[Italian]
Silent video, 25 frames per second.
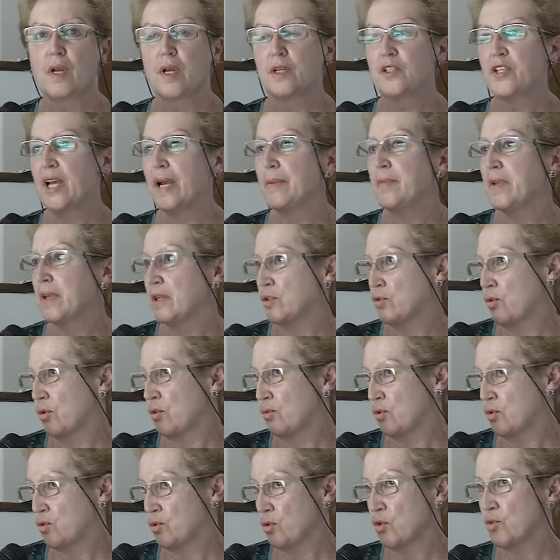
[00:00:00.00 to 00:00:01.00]
Già mi è
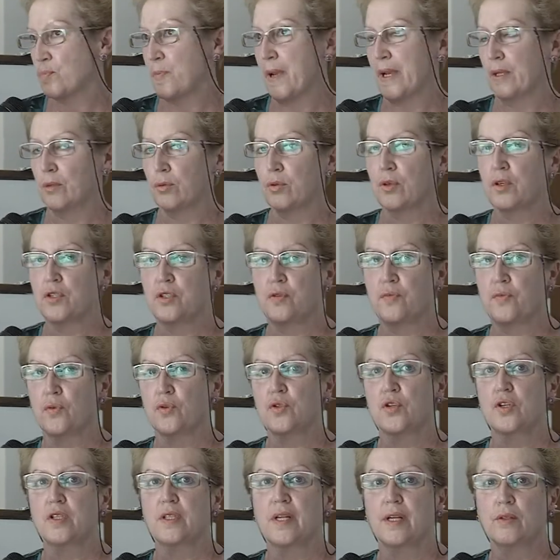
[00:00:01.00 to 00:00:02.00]
sorto il sospetto che ci
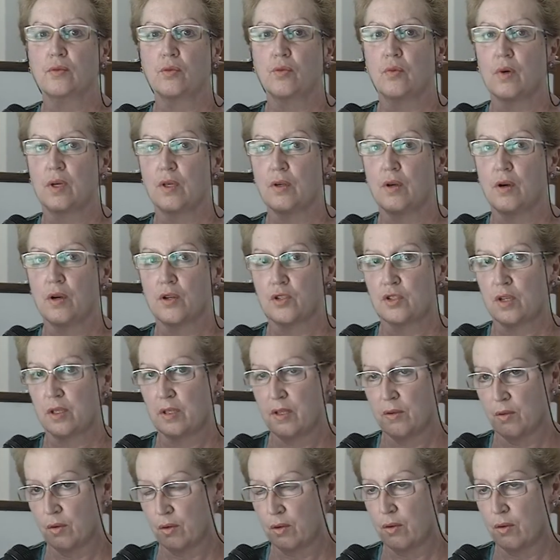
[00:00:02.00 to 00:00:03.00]
fosse stato qualcosa di non